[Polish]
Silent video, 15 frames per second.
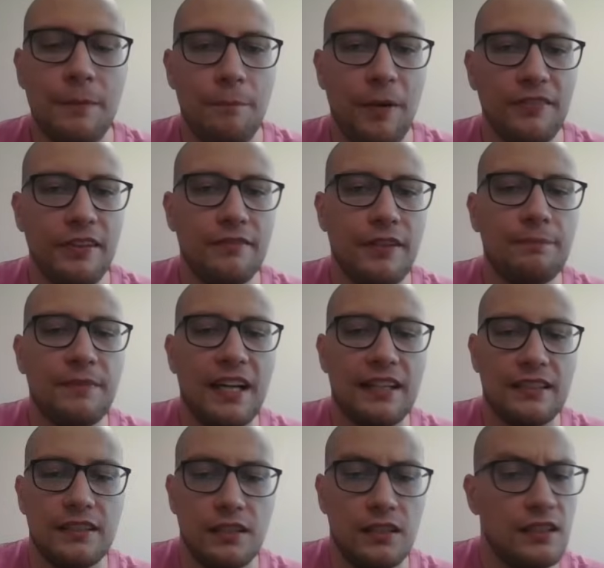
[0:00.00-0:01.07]
powiem wam
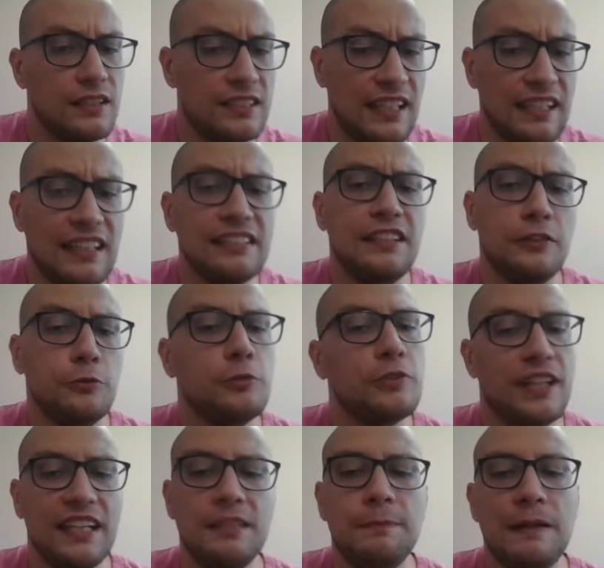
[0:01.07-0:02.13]
tak, y, zagranie ruchu
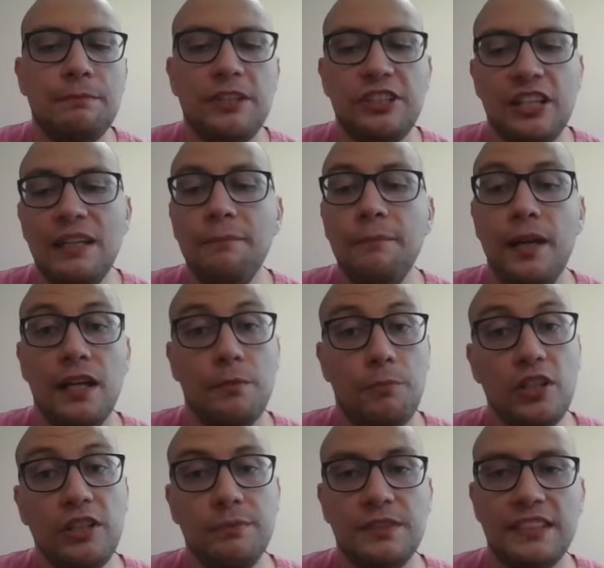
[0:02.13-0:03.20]
Hetman B7
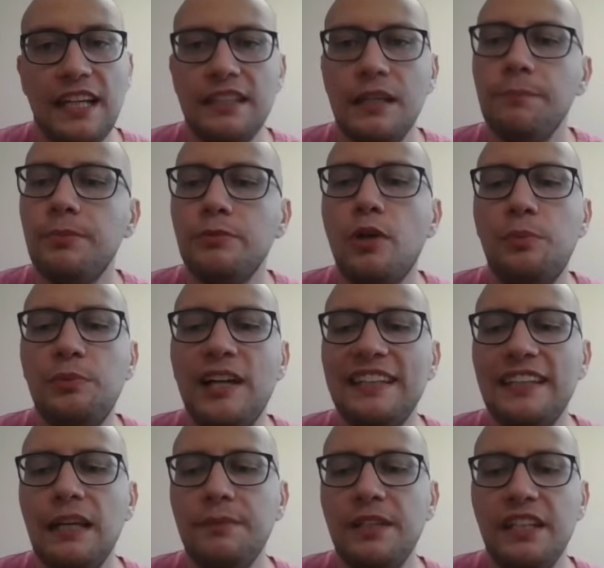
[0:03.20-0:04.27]
moim zdaniem było
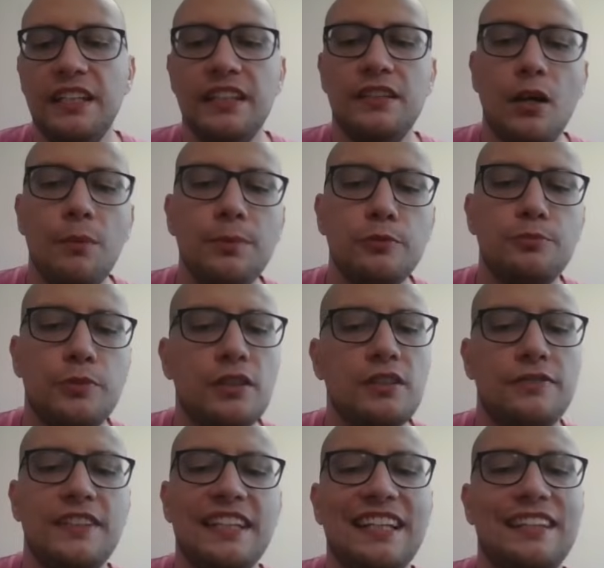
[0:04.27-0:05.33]
błędem i to był
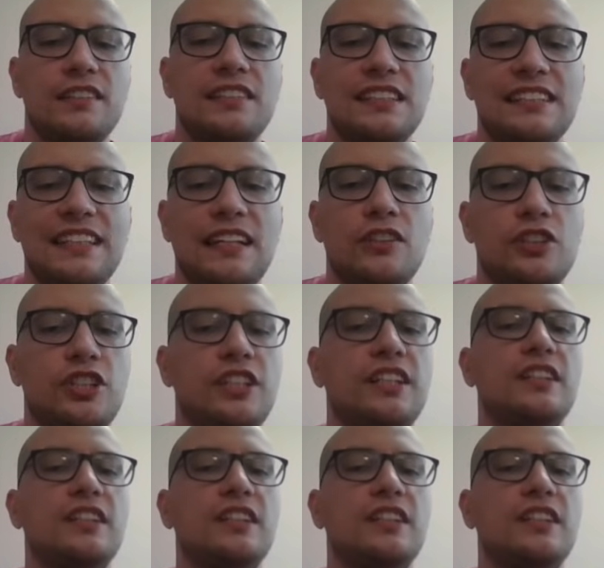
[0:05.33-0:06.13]
błąd wynikający z tego, że nie